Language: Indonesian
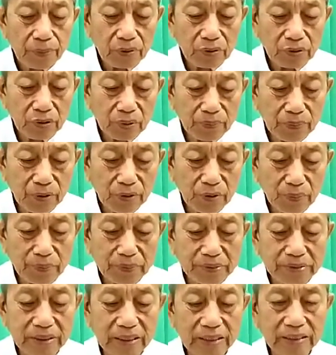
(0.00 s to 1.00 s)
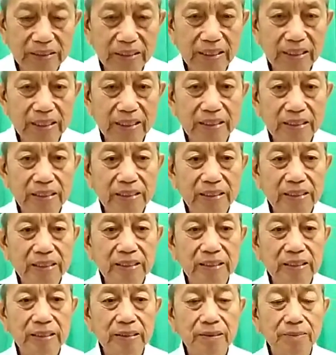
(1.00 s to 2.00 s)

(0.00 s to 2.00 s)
pondok-pondok pesantren